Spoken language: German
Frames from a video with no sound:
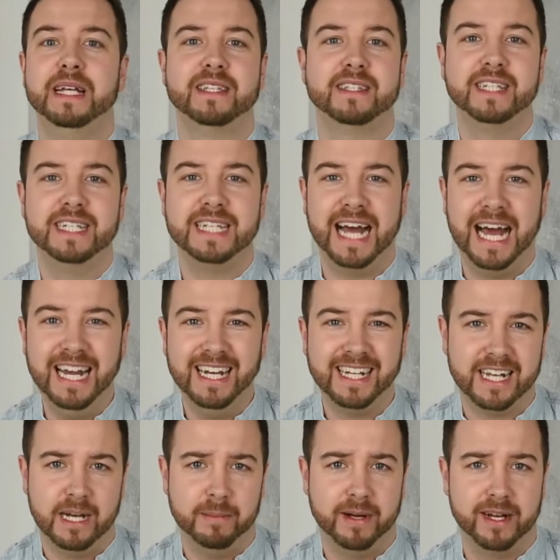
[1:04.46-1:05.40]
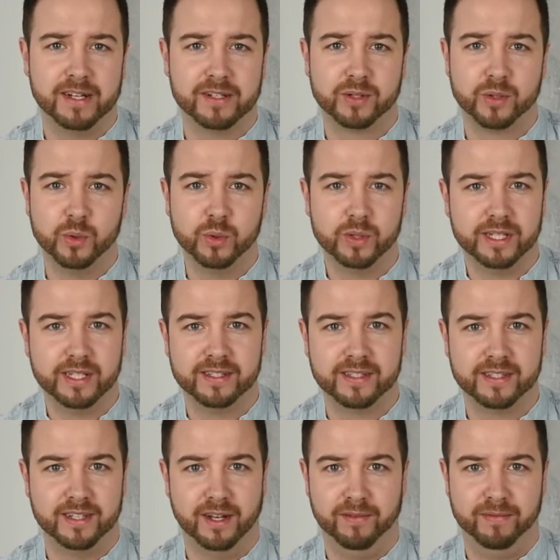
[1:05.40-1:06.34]
es sind alle Kameras gut, die
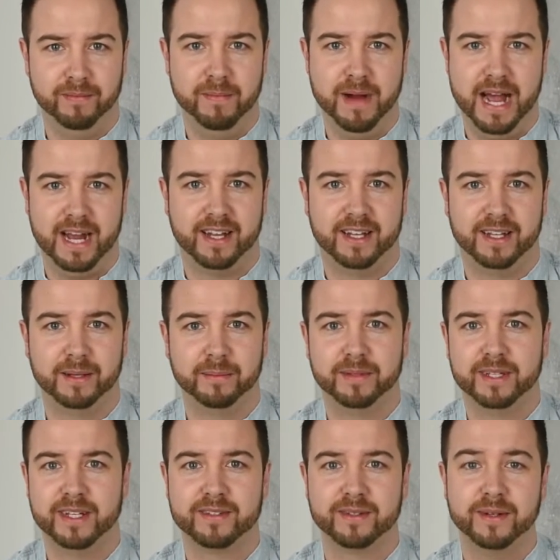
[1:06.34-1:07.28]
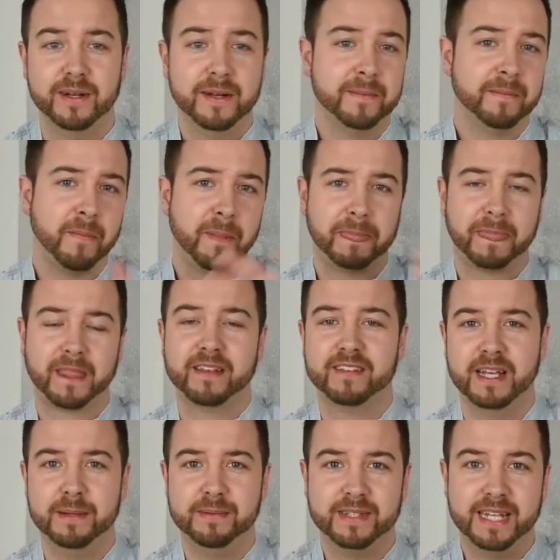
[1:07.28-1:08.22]
es auf dem Markt gibt. Also
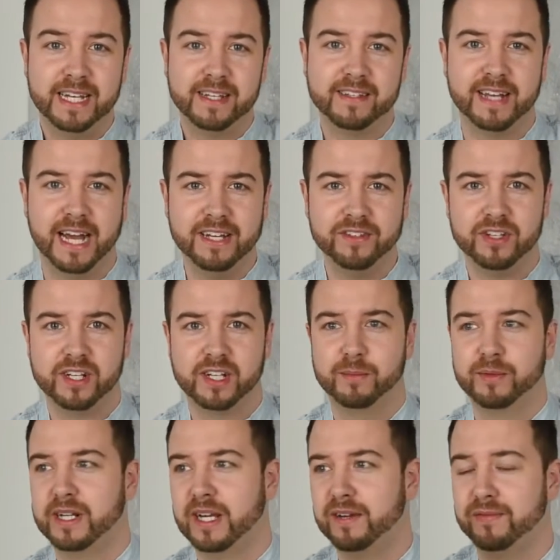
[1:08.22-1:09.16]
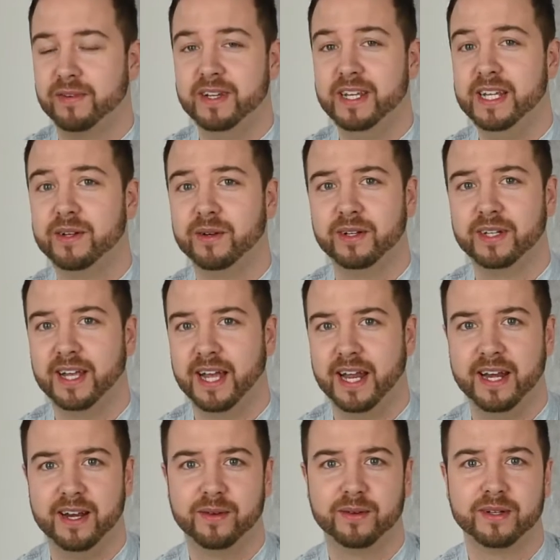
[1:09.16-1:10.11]
selbst jedes Einsteigermodell von Nikon,
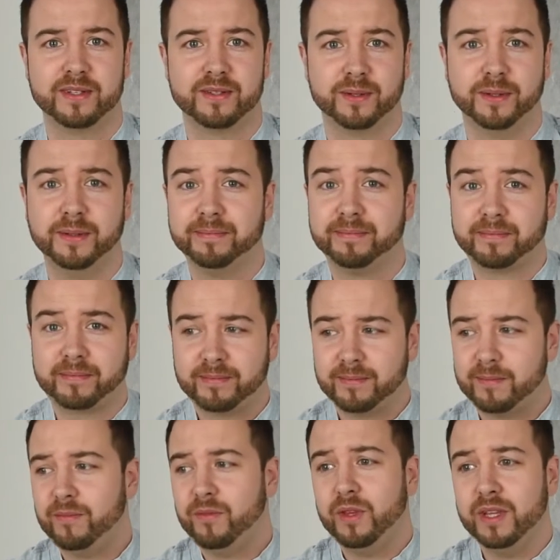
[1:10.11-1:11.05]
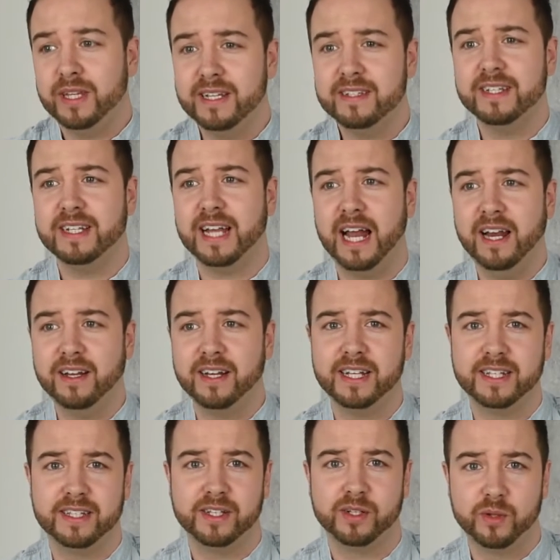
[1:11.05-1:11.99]
kennen oder so, die sind alle
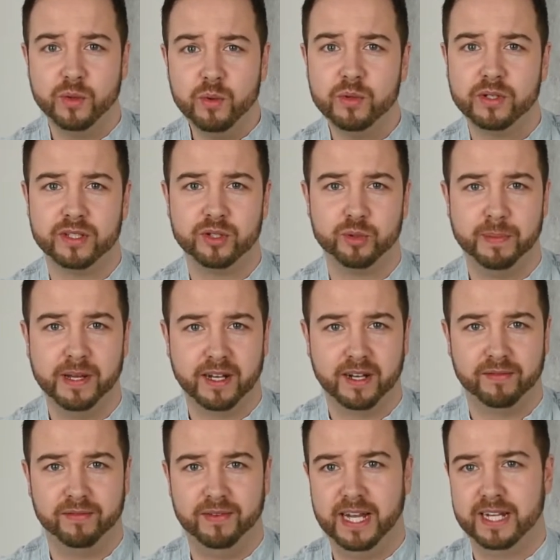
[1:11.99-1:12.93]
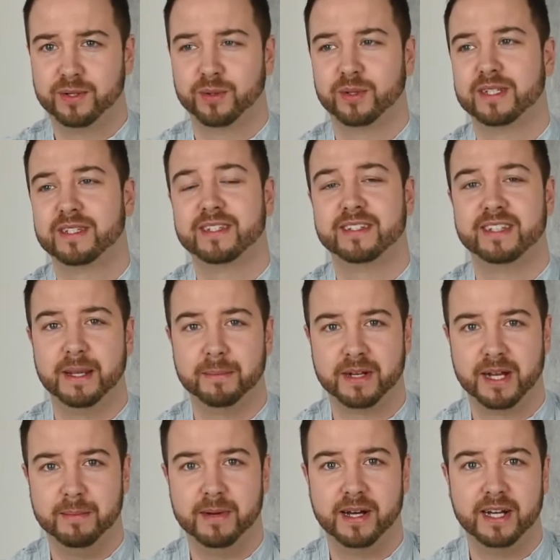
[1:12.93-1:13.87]
richtig gut, die Spiegelreflex- oder
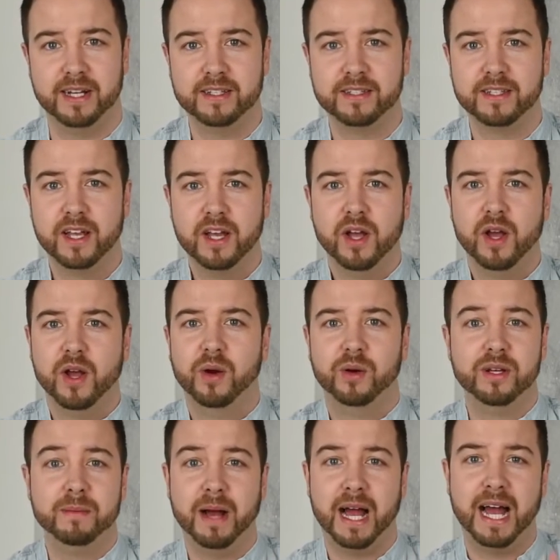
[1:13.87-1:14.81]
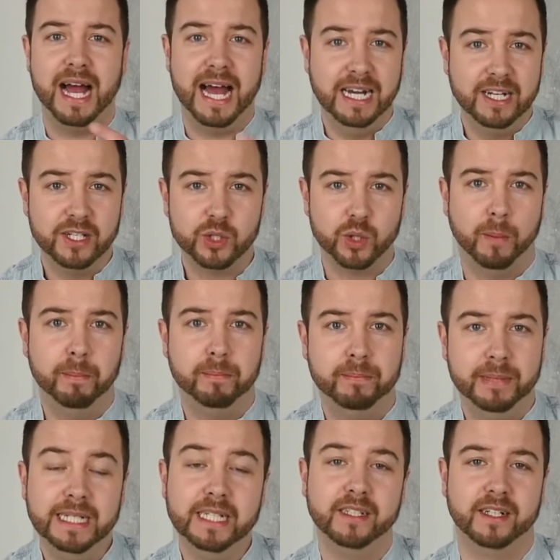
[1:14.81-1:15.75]
Systemkameras. Und die machen alle
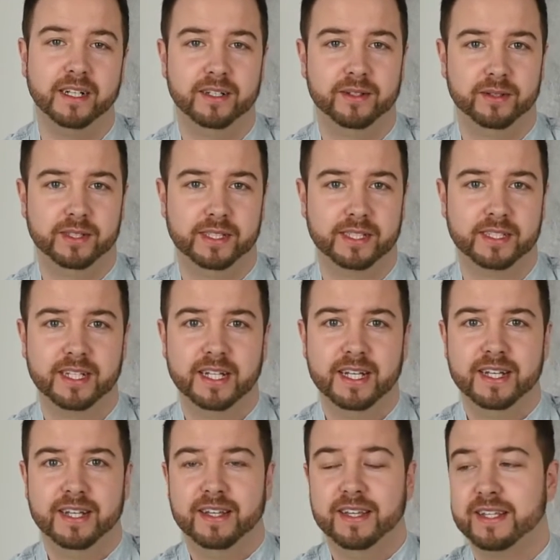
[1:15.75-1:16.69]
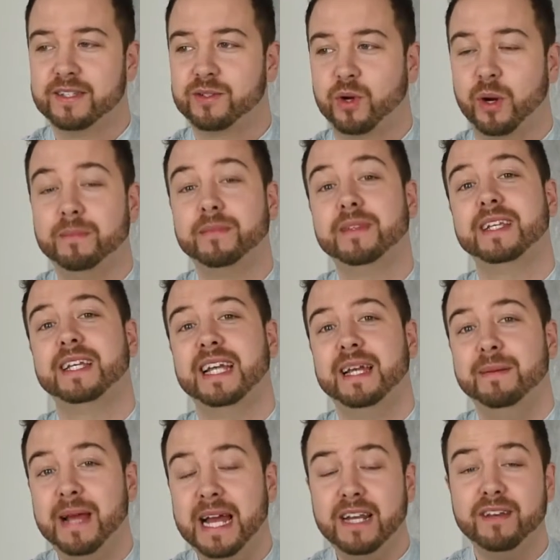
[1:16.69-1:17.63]
Top-Bilder. Und es kommt
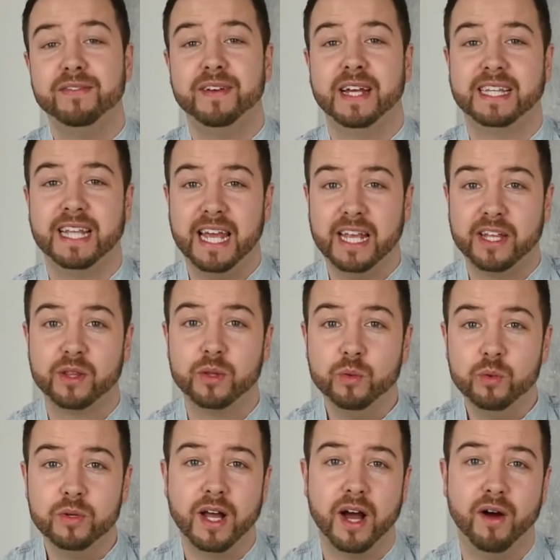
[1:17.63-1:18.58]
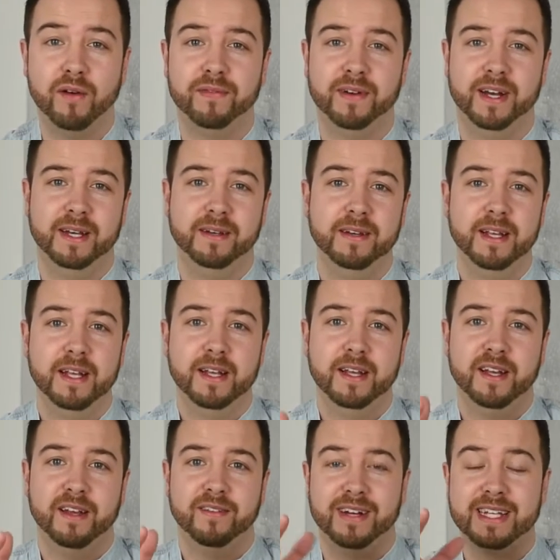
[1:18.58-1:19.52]
im Endeffekt echt nur darauf an,
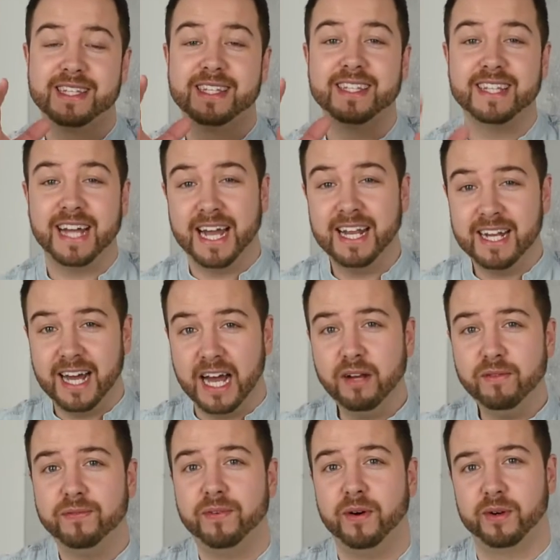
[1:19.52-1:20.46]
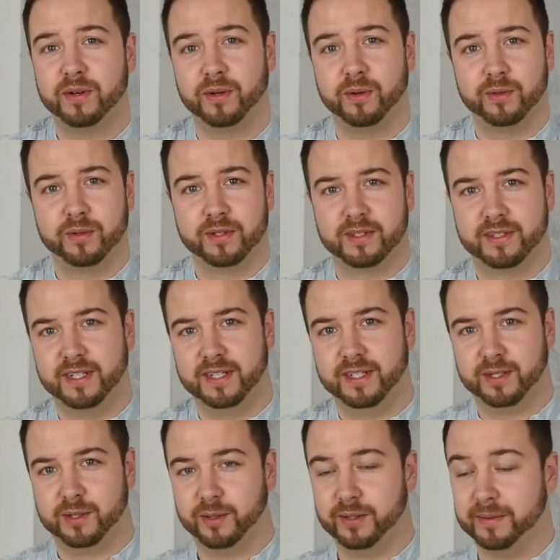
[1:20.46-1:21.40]
was deine Anforderungen
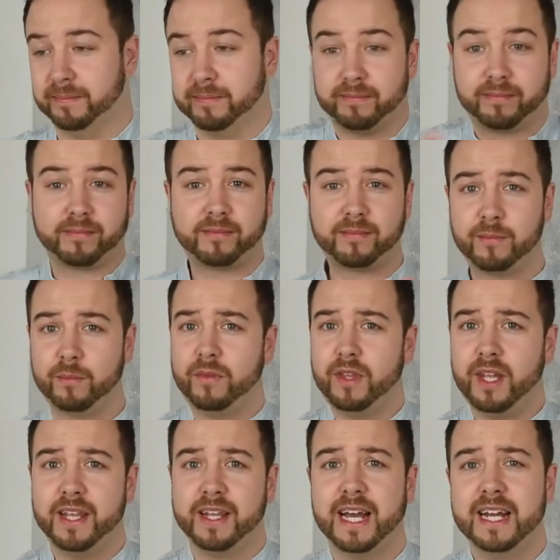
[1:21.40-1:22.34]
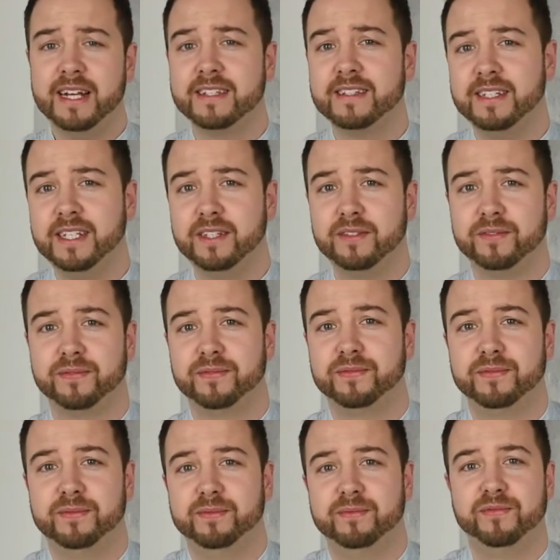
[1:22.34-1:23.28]
sind. Und ich kann das nicht
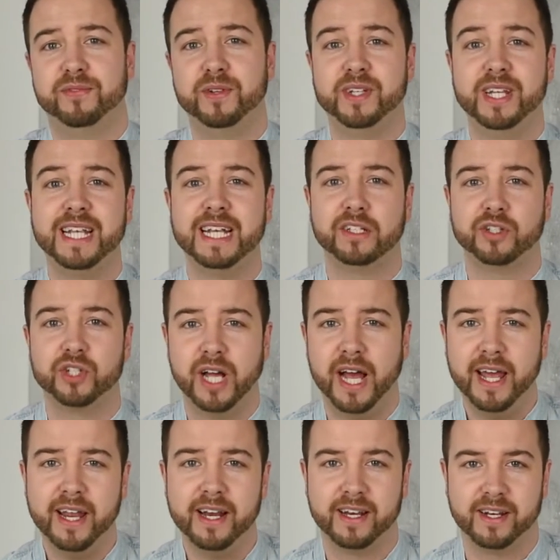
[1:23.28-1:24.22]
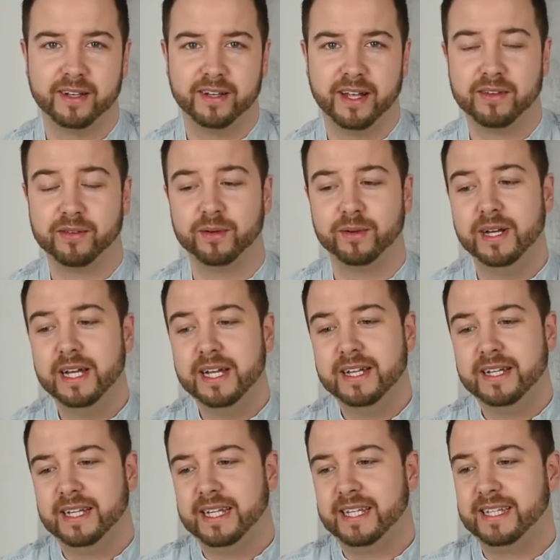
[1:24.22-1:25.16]
für dich entscheiden. Also
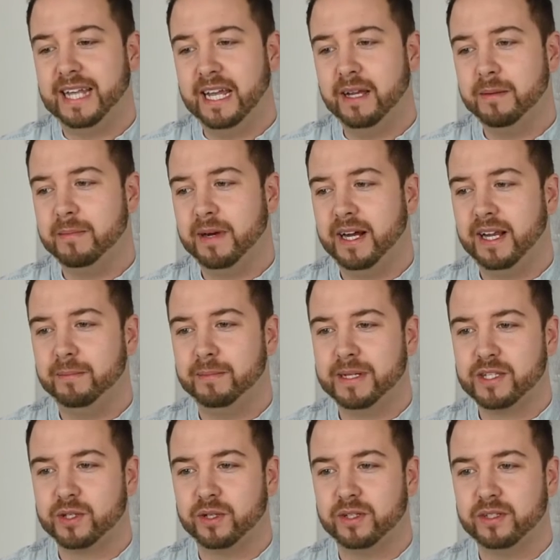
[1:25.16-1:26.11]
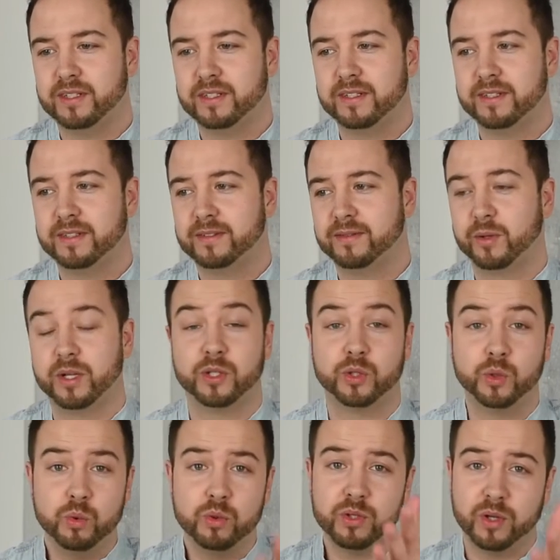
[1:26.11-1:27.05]
ich denke mal, man sollte oder
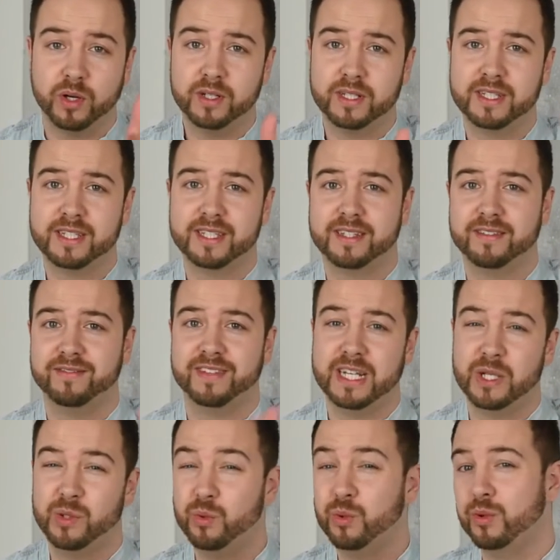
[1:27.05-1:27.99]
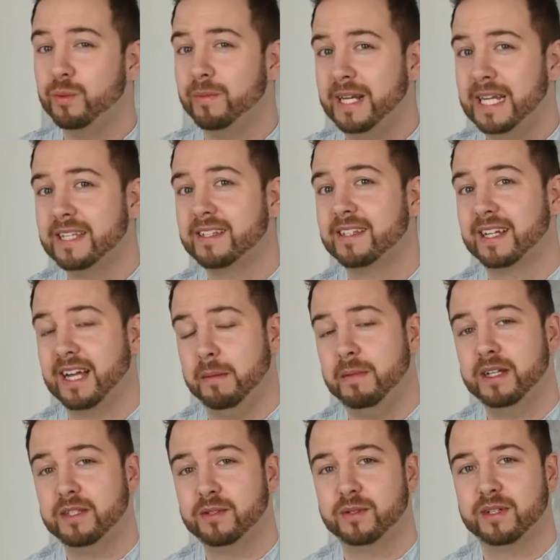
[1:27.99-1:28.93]
du solltest, wenn du überlegst, eine
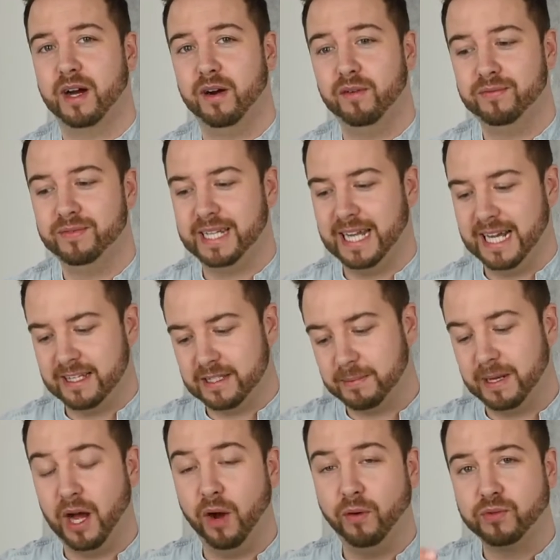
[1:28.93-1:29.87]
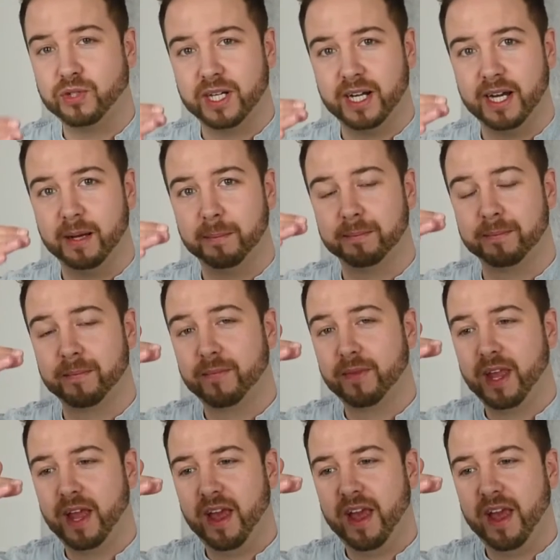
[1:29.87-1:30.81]
Kamera zu kaufen, die erstmal aufschreiben,